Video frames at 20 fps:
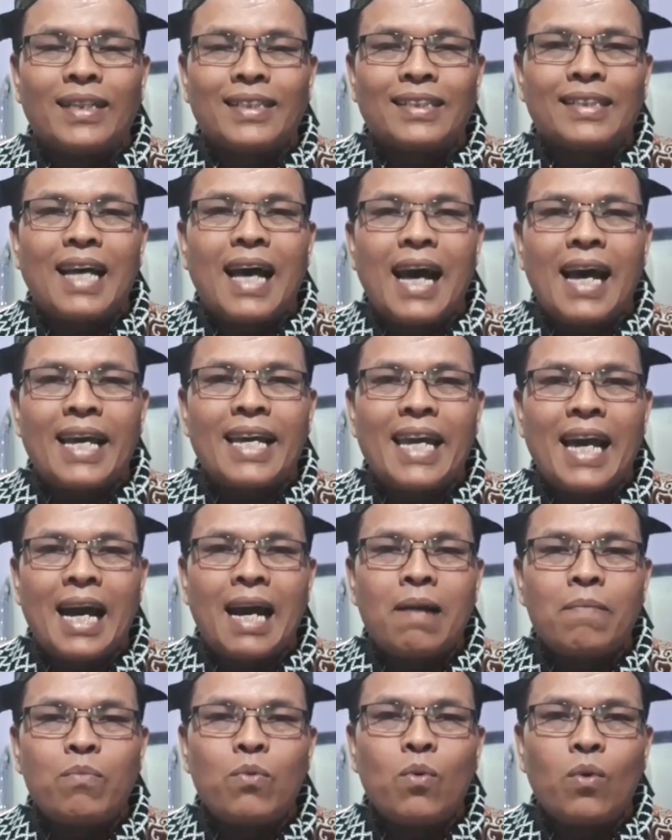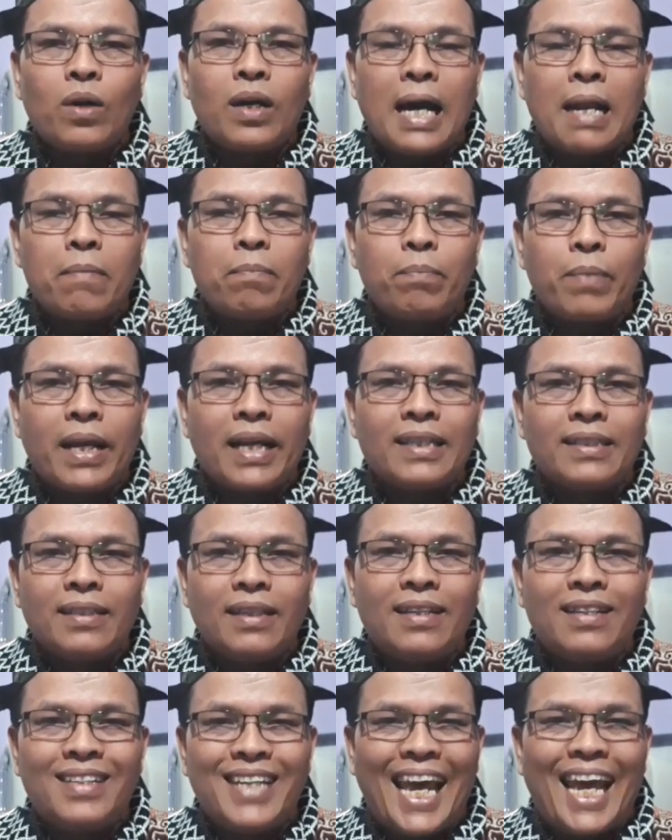saya bukan
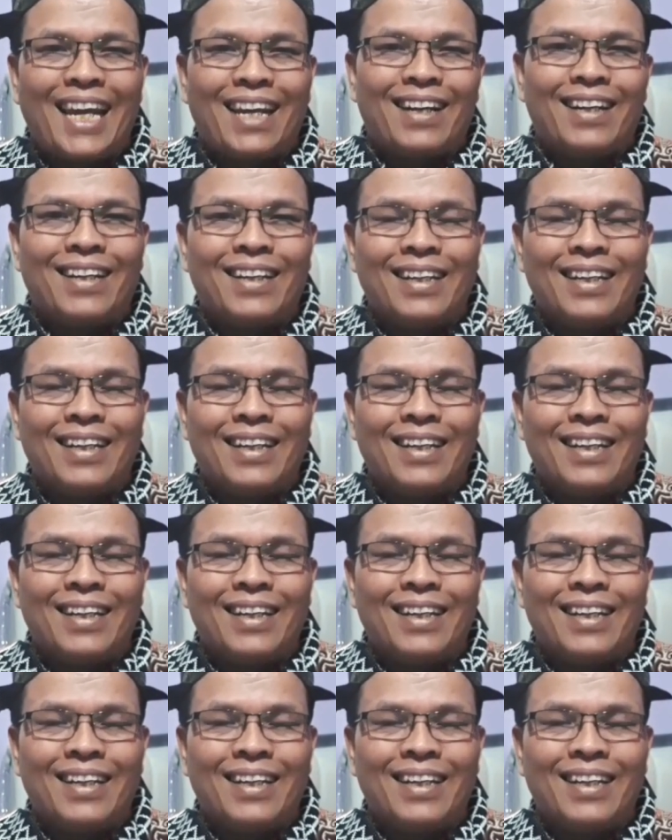presiden.